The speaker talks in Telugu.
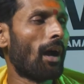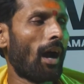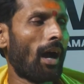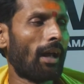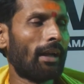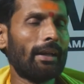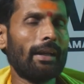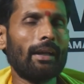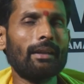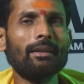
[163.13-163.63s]

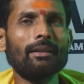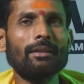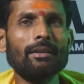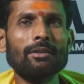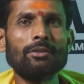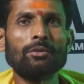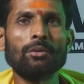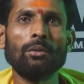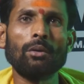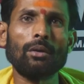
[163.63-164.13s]
వాళ్ళు ఏది
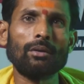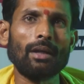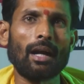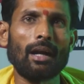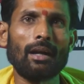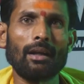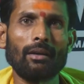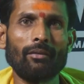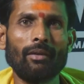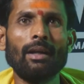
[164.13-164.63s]
తీసుకురో
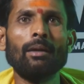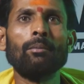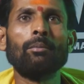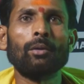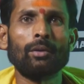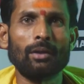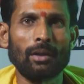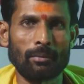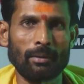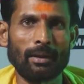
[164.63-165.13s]
దాంట్లోకి
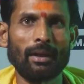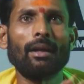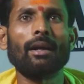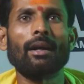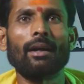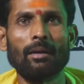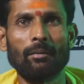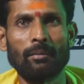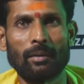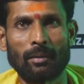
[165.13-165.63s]
వెళ్ళిపోదామనే
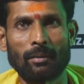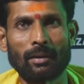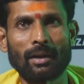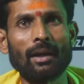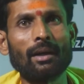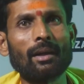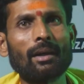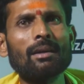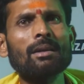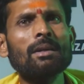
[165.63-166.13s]
రకం అనమాట
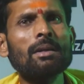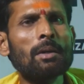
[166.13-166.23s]
అంటే